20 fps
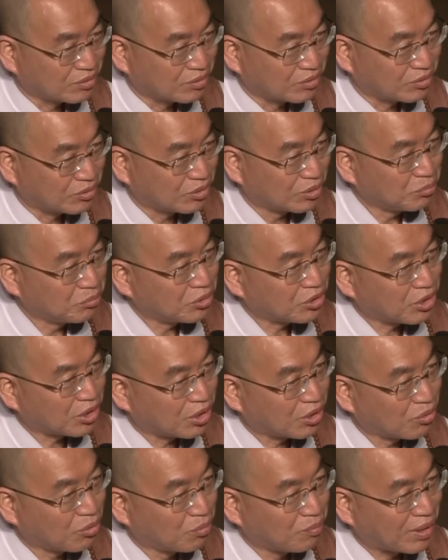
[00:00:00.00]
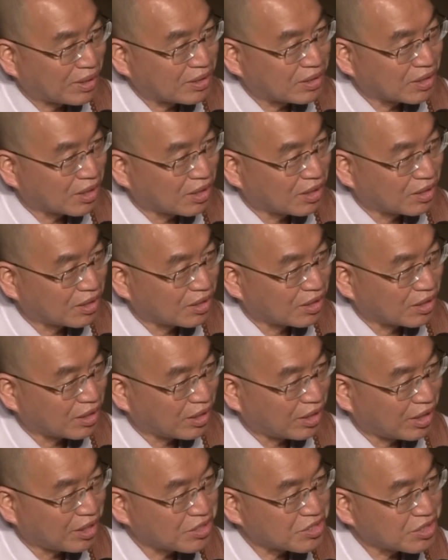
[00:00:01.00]
음, 젊을 때
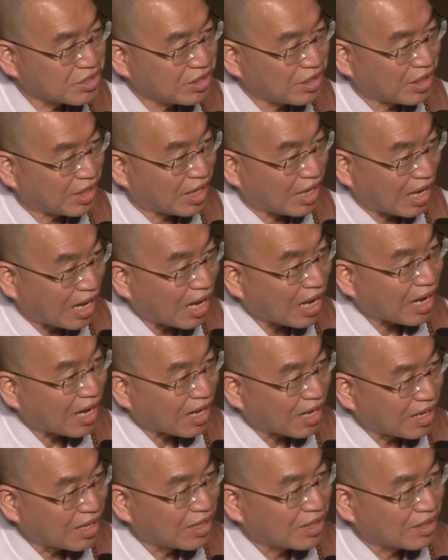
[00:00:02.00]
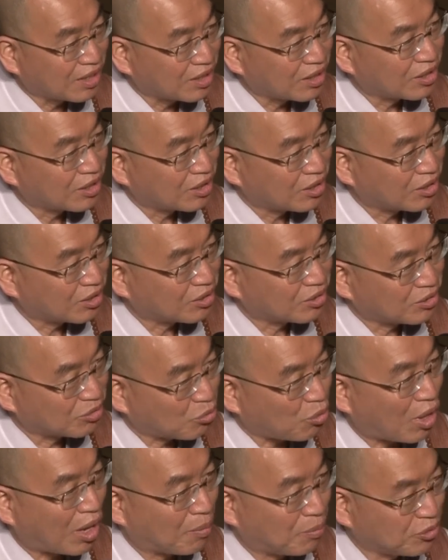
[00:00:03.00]
기고만장했으니까 네. 어,
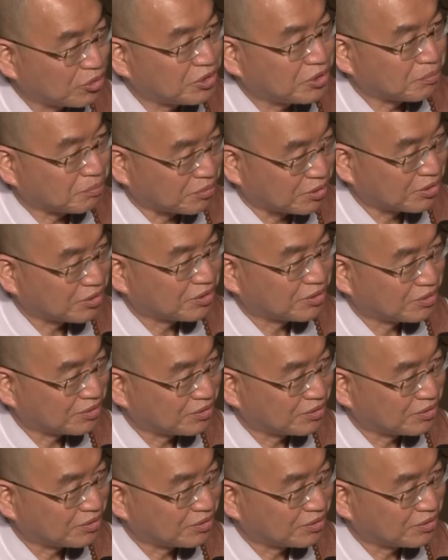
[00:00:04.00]
과부지 뭐.